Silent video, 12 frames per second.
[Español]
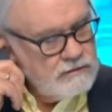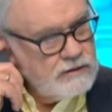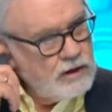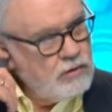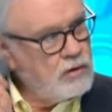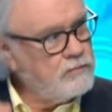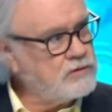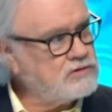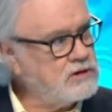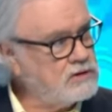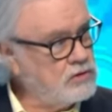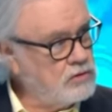y el
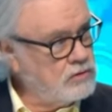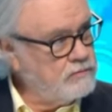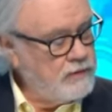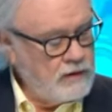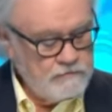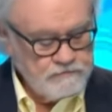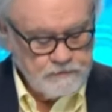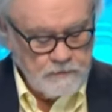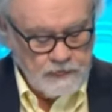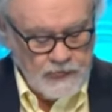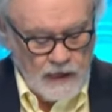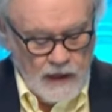9% europeo.
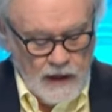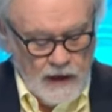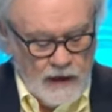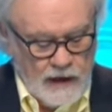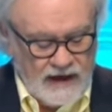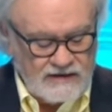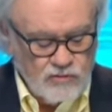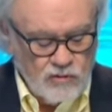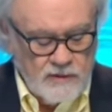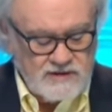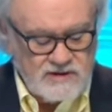Las nuevas